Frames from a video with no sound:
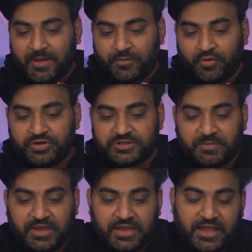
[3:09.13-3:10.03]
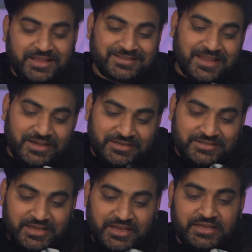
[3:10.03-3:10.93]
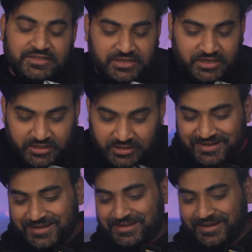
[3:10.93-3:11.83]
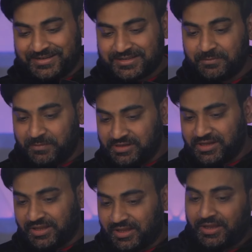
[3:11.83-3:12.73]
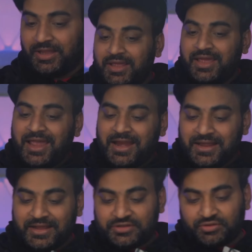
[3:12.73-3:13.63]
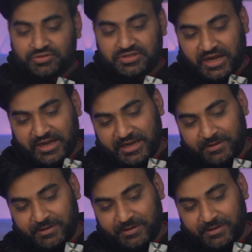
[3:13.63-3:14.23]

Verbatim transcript: आपको इसमें आसानी से इसका इंक्लेनेशन मिल जाता है एंड अगर इसको सेकेंड